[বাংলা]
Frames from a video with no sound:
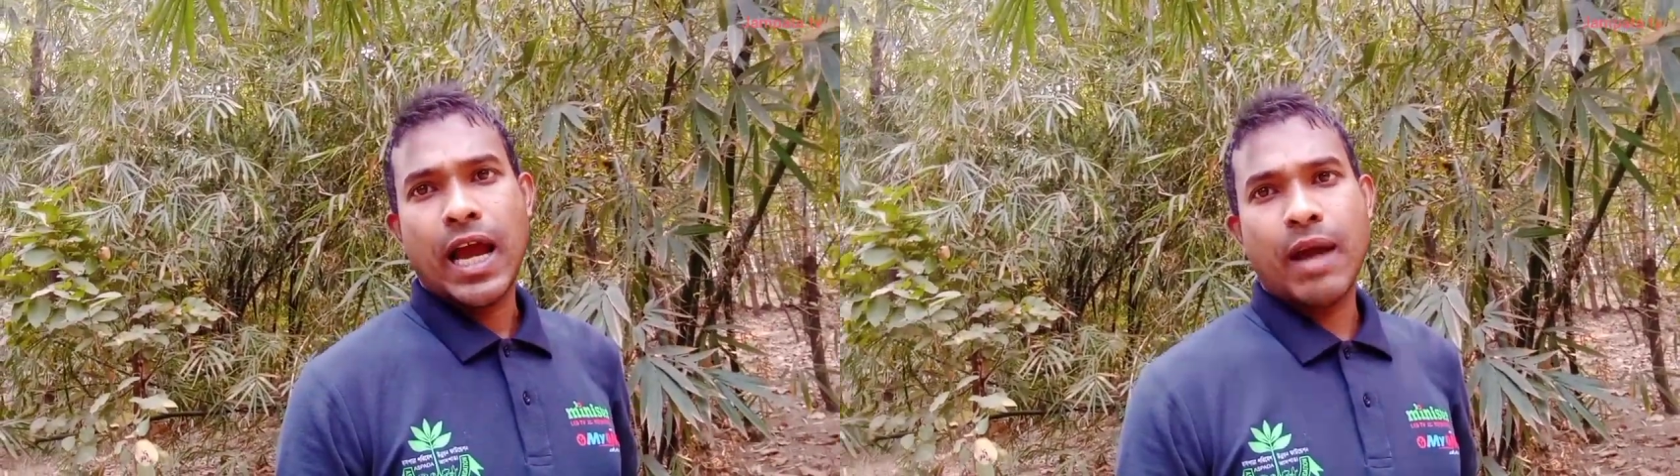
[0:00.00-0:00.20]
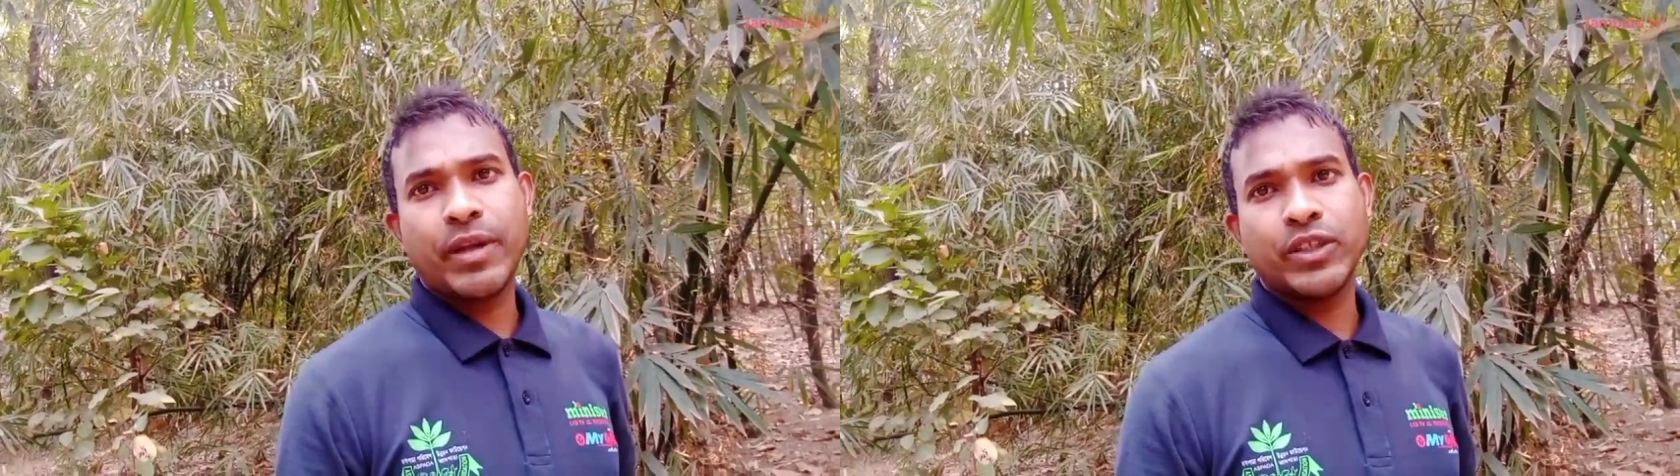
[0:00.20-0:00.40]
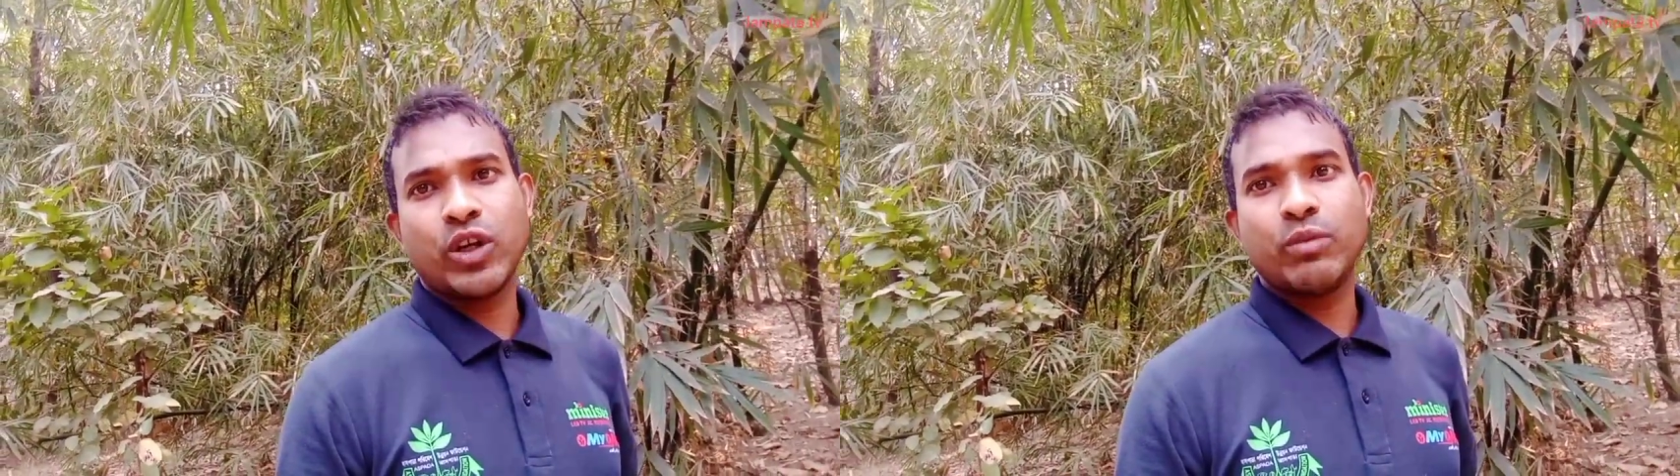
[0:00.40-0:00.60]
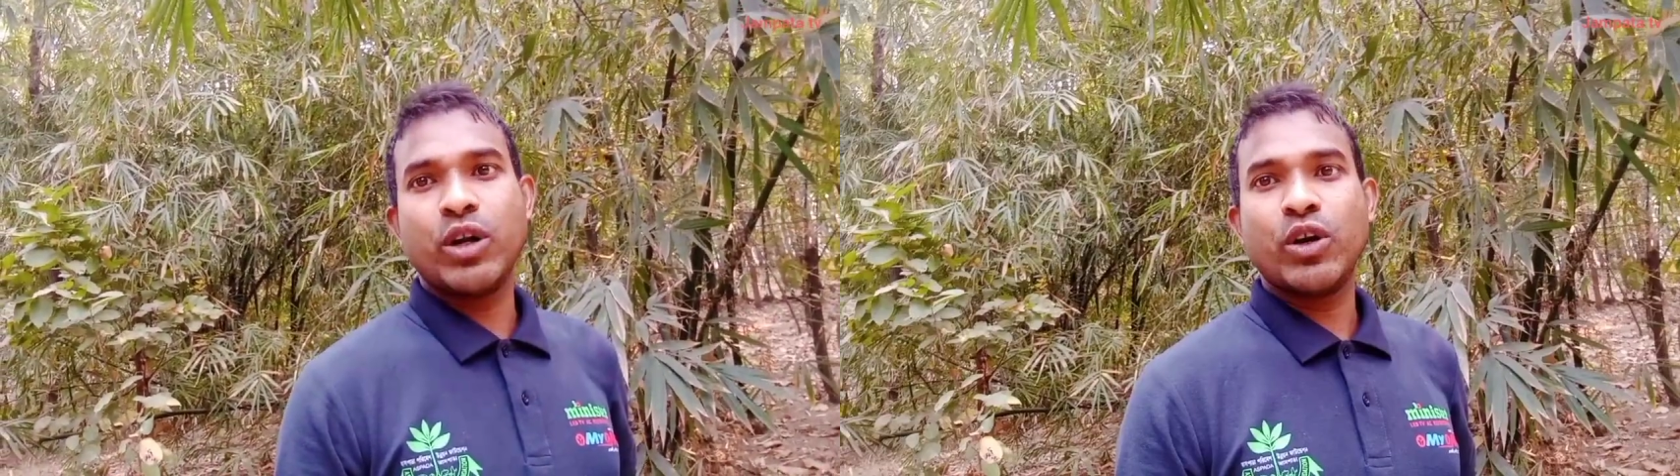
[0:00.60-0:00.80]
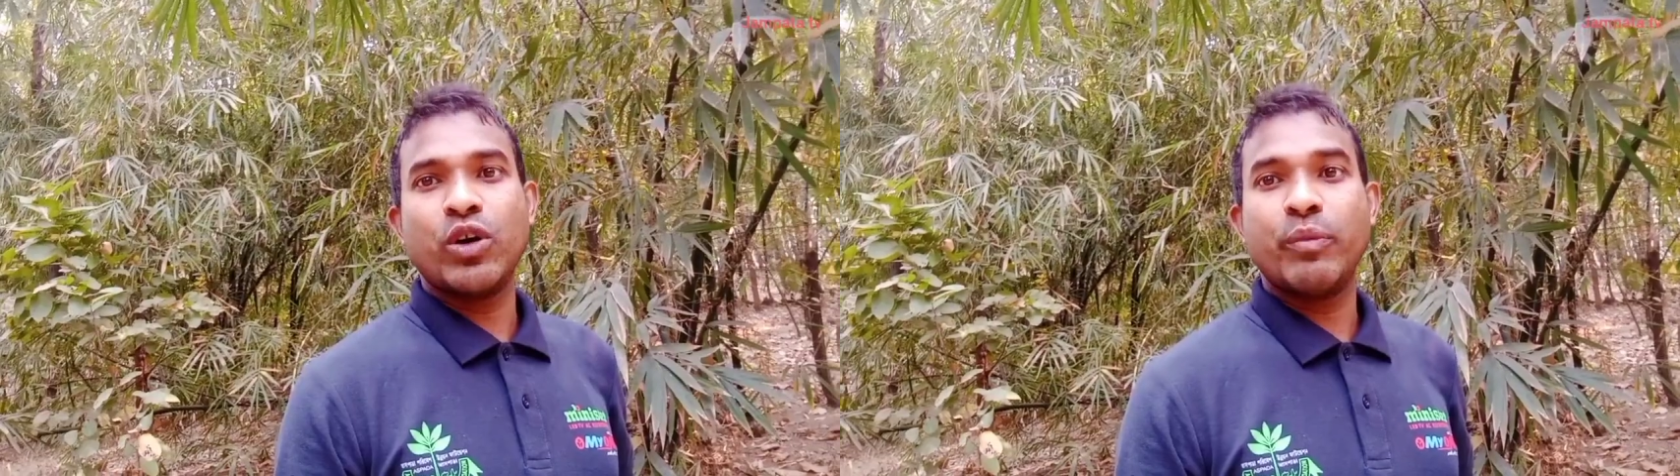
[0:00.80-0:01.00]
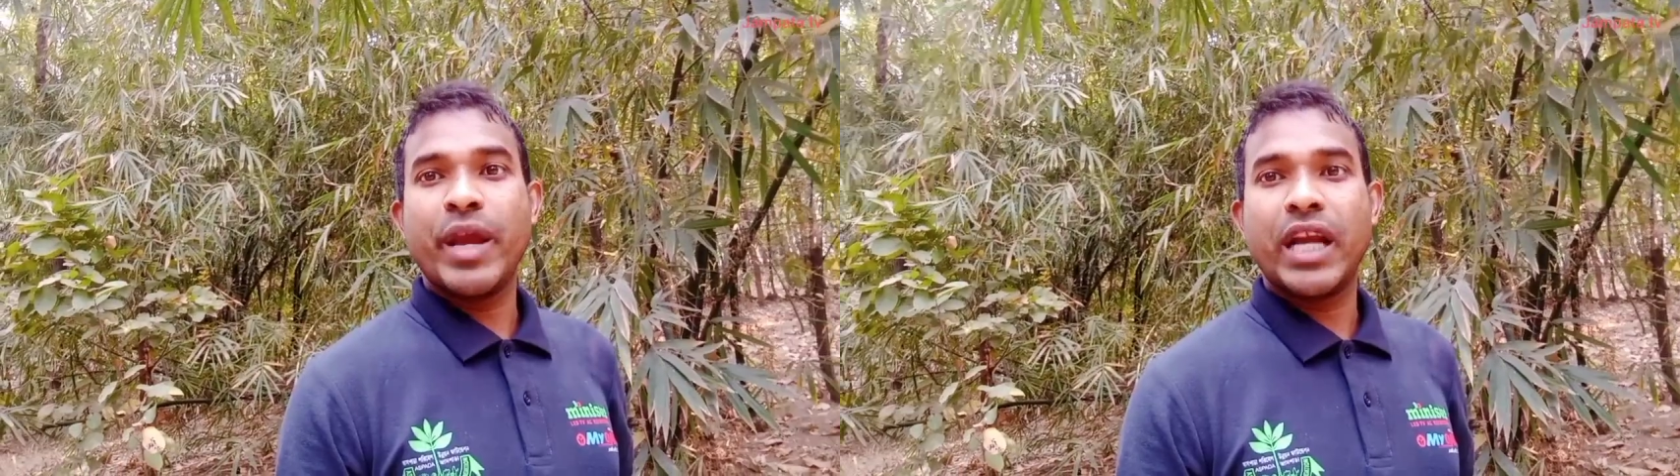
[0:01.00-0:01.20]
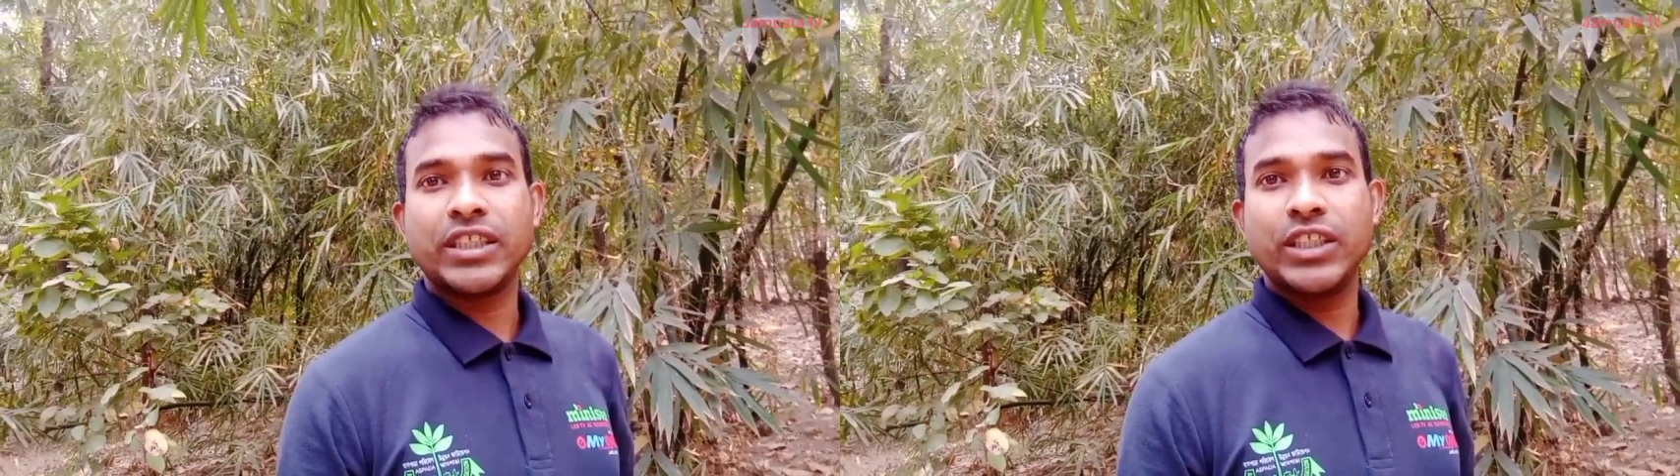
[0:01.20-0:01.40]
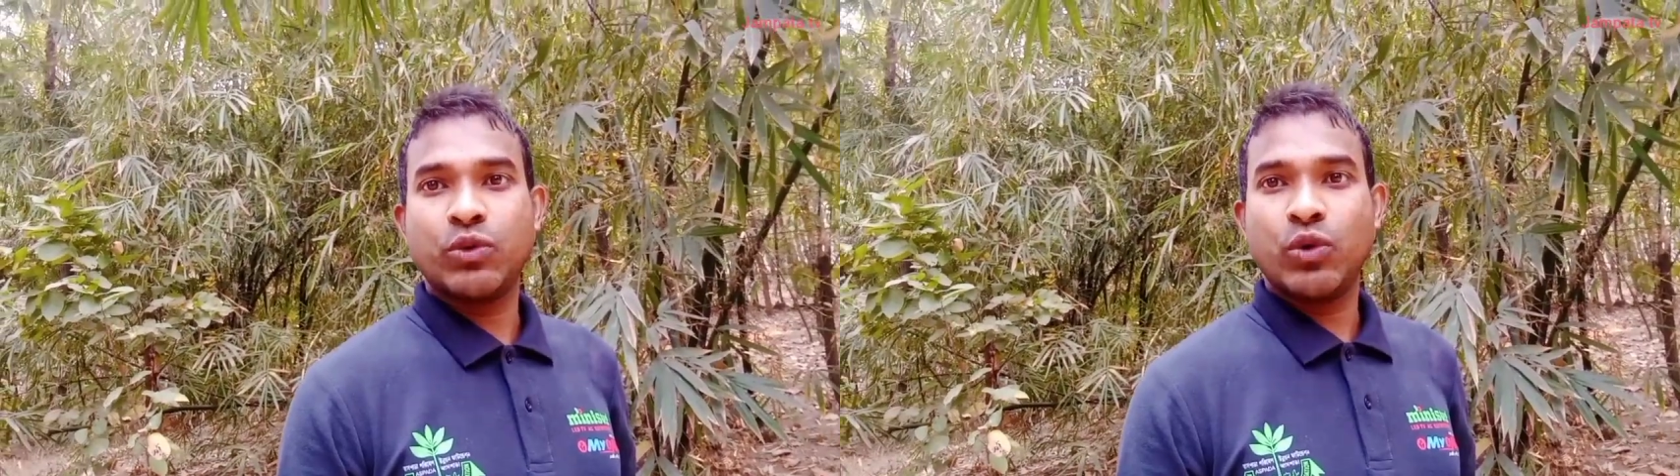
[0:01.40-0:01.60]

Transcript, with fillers: আপনি যেন মনে করুন বিয়ার সাথে